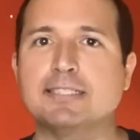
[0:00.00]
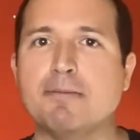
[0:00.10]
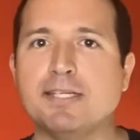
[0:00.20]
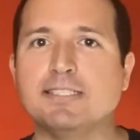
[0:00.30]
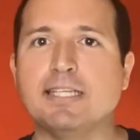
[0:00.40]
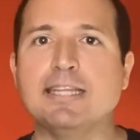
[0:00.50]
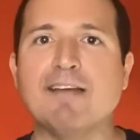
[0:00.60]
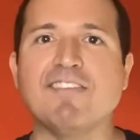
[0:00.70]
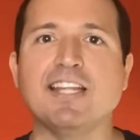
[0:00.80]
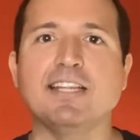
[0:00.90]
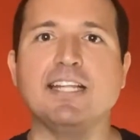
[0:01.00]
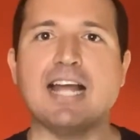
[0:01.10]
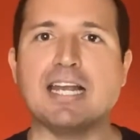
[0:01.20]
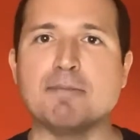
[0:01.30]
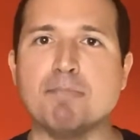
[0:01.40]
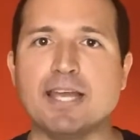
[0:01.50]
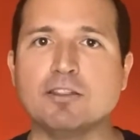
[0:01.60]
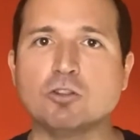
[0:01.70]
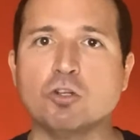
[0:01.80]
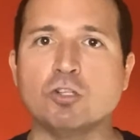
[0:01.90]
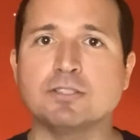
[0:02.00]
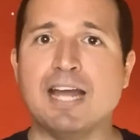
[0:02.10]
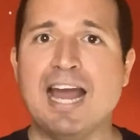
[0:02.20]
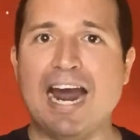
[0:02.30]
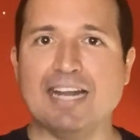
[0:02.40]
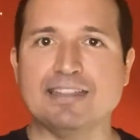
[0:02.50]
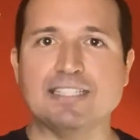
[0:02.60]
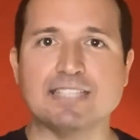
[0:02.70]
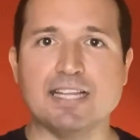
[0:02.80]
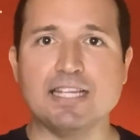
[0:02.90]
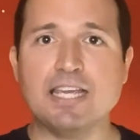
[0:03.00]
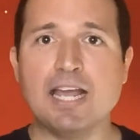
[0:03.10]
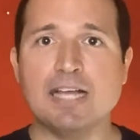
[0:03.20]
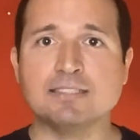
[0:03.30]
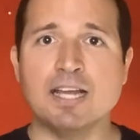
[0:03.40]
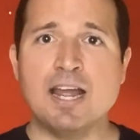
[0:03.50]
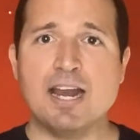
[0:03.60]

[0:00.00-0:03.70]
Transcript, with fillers: se visita venden alimentos, artesanías,